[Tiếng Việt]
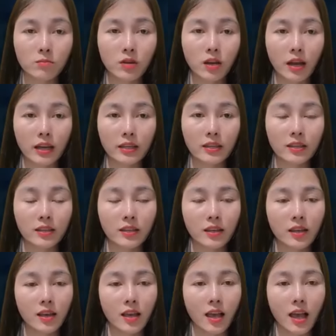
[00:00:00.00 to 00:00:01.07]
Thông ngửa
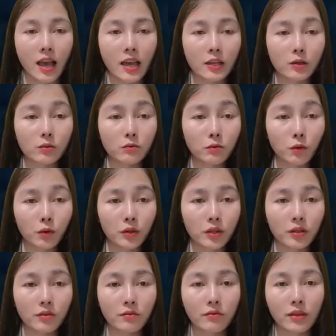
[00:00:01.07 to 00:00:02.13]
cổ uống cạn ly bia
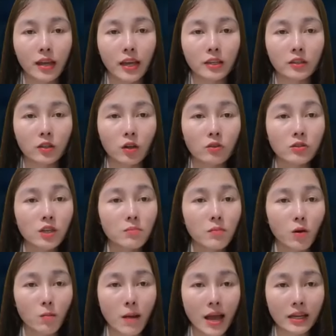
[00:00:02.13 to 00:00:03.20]
rồi cười nói.
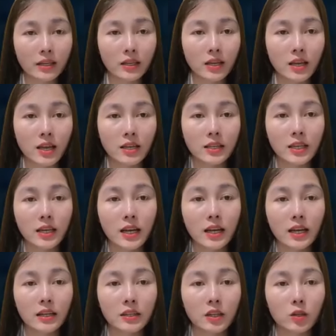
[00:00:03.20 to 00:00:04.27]
Tuấn nhìn về
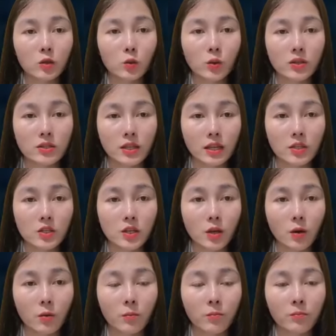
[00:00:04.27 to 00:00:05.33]
hướng nhà vệ sinh,
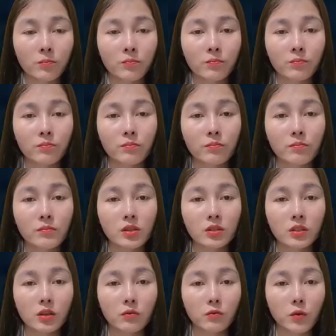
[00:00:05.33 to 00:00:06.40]
thấy Nghĩa vẫn chưa quay
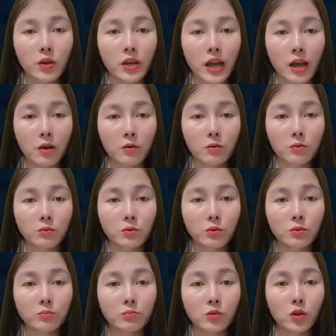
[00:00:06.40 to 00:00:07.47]
lại thì hỏi nhỏ Thông.